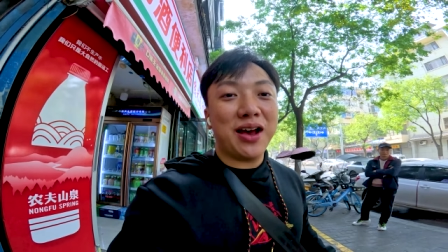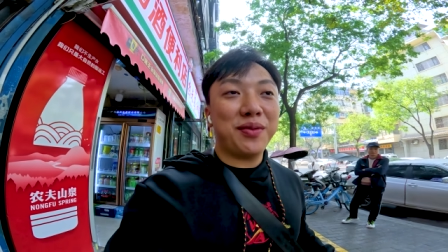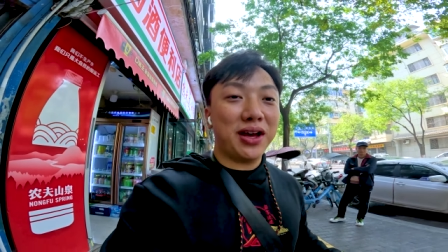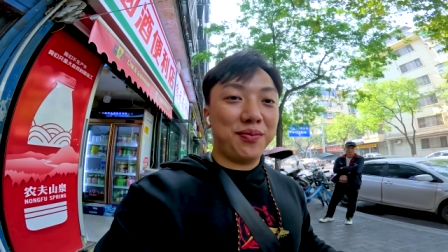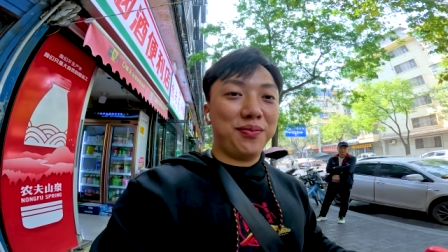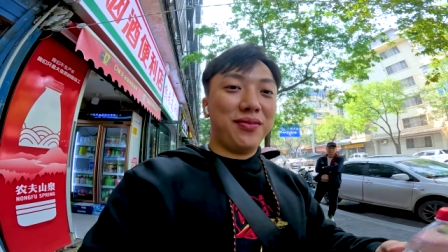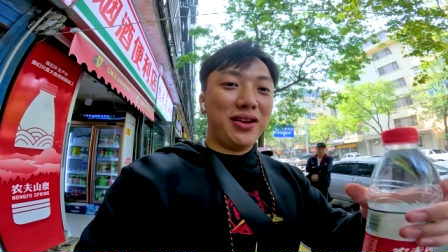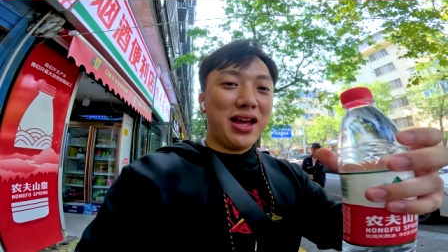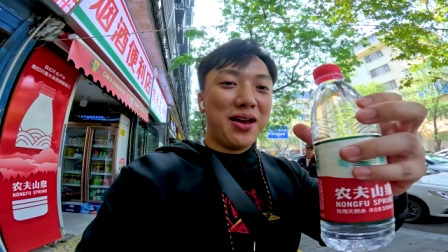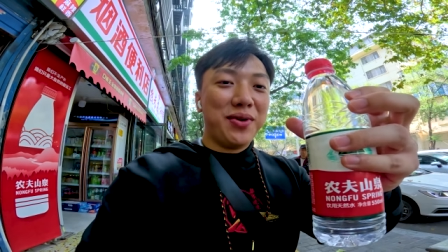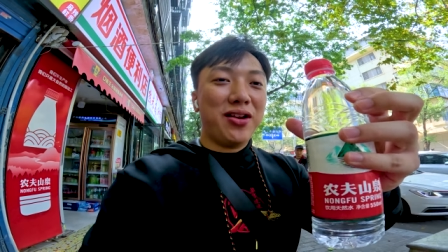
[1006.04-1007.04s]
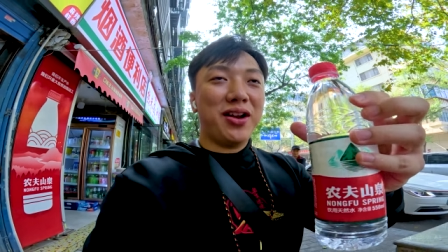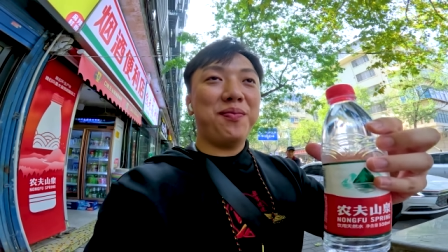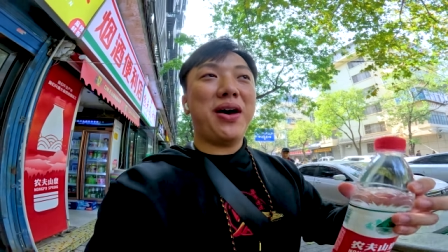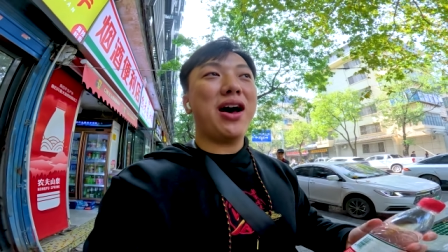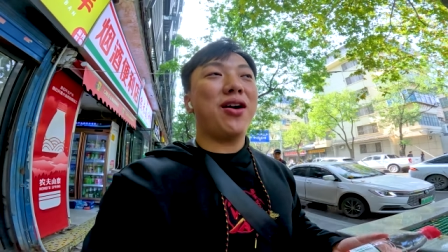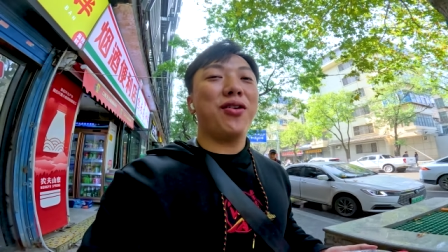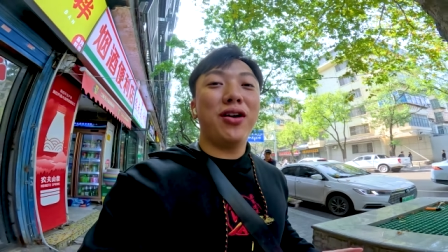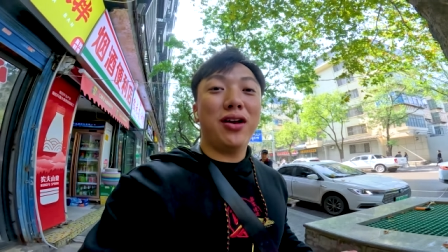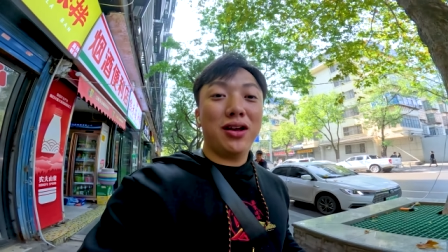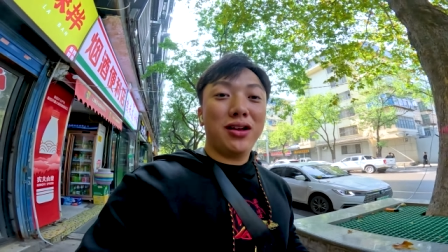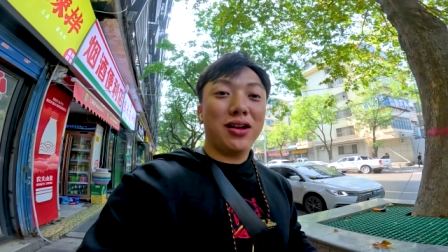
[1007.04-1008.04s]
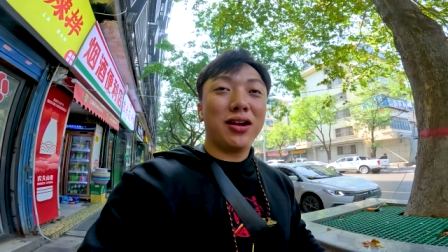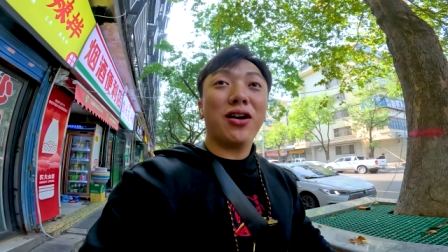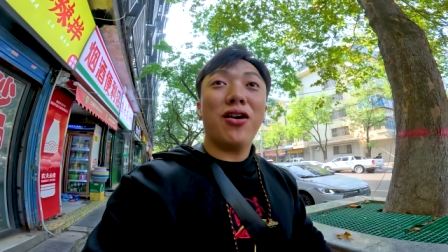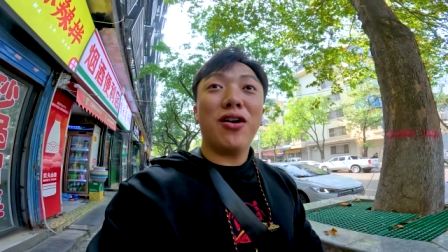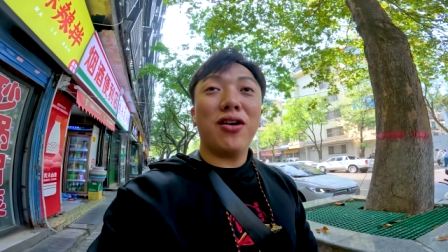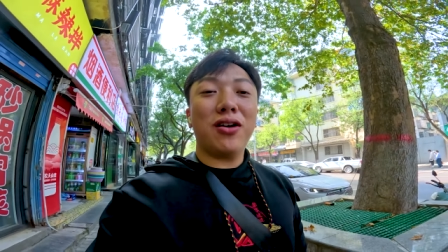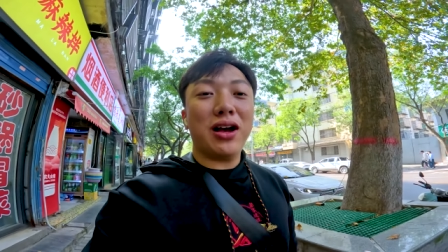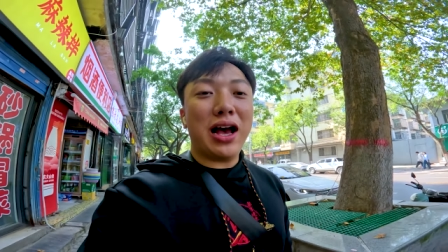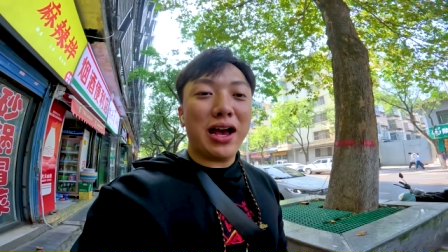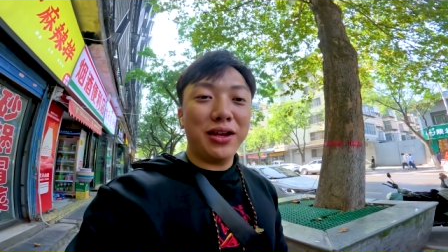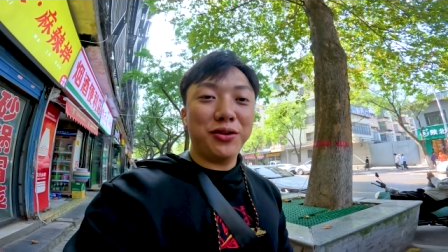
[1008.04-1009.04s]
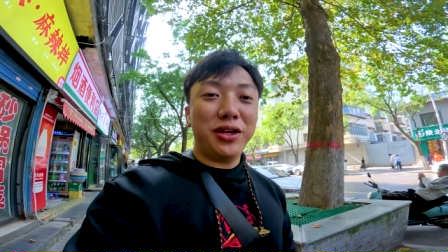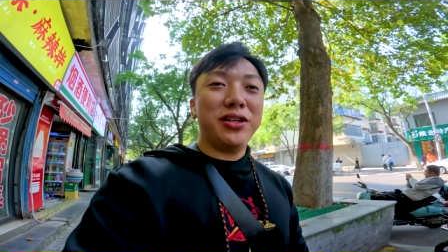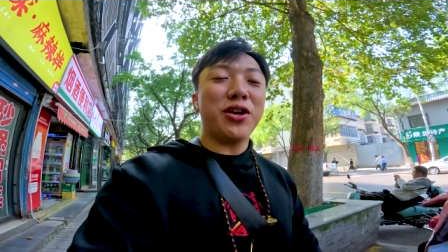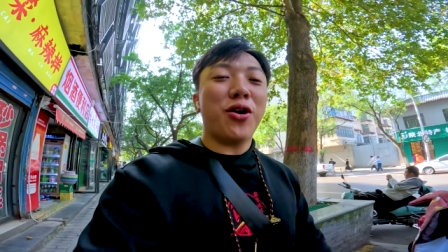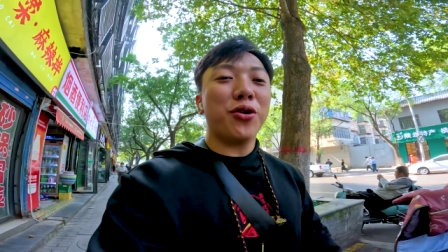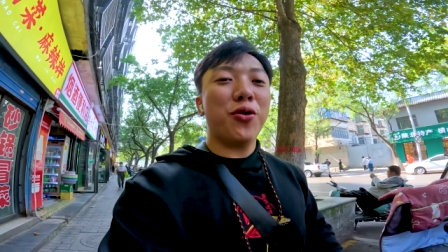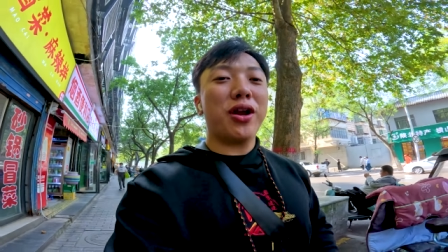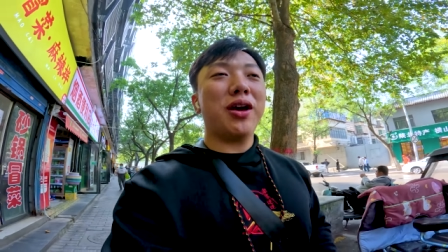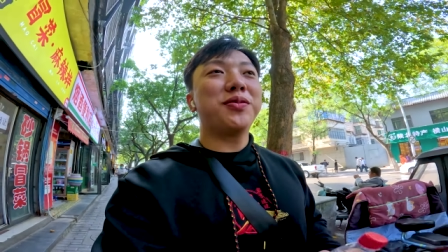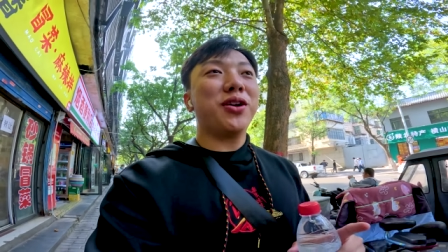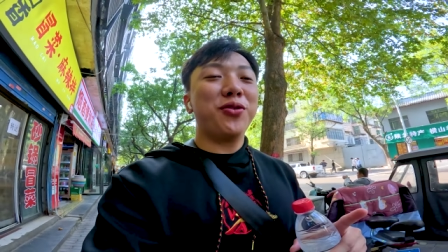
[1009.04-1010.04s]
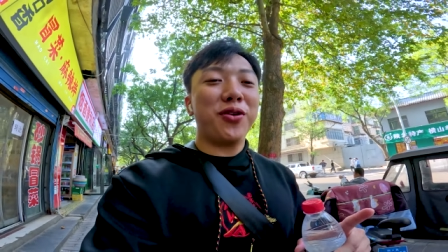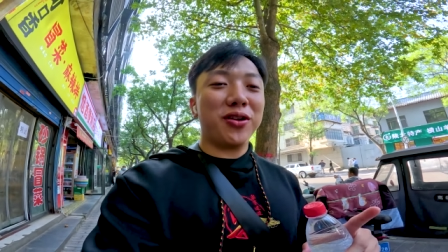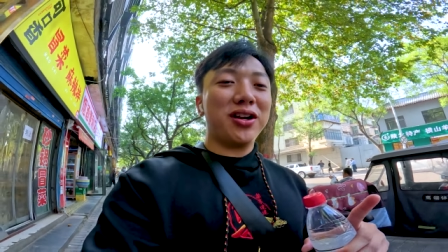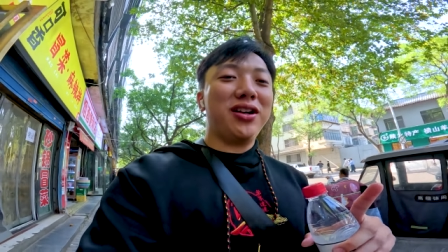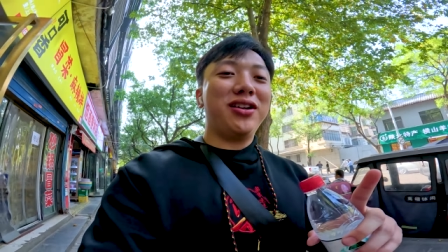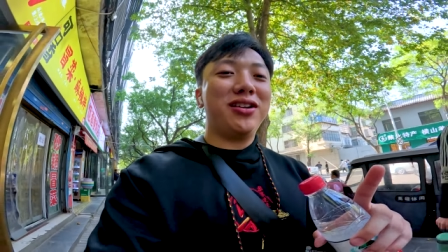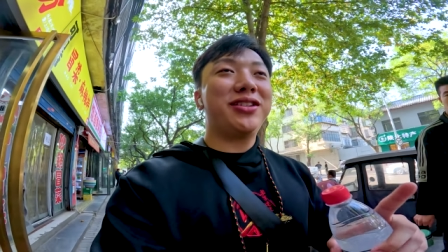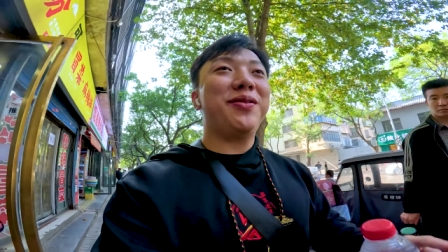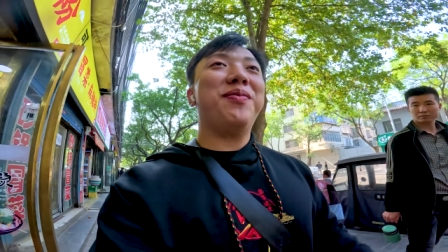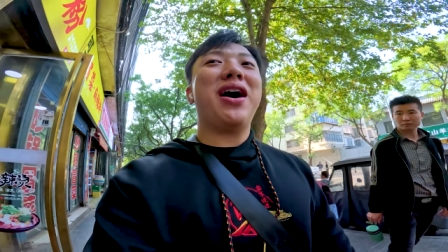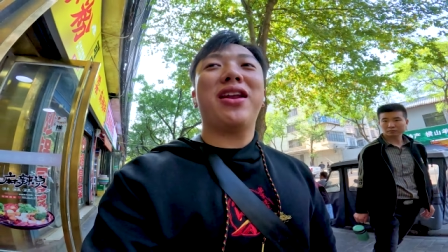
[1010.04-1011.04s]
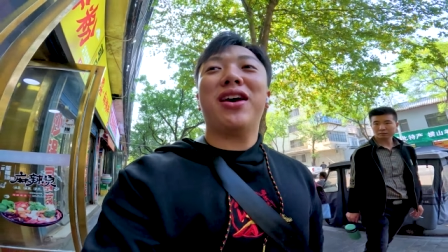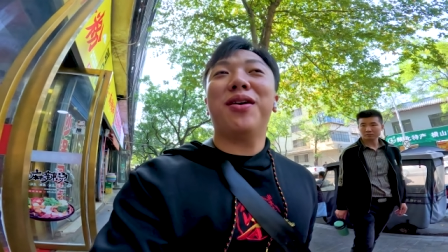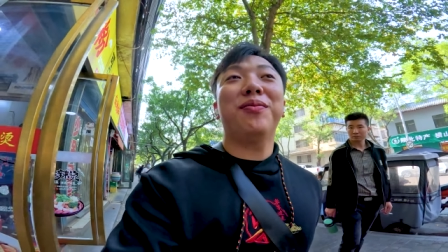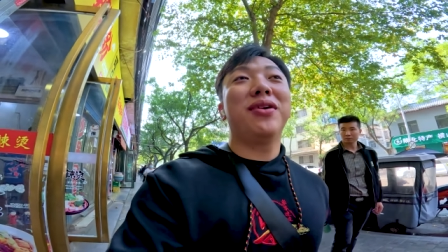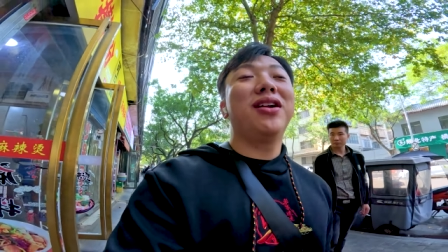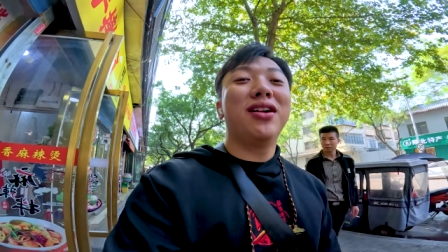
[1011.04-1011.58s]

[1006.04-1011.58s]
น้ำนะครับ ได้มาแล้วน้ำเปล่า ก็ขายอยู่ที่ 2หยวนครับ 2 หยวนก็คือ 10 บาทนะครับ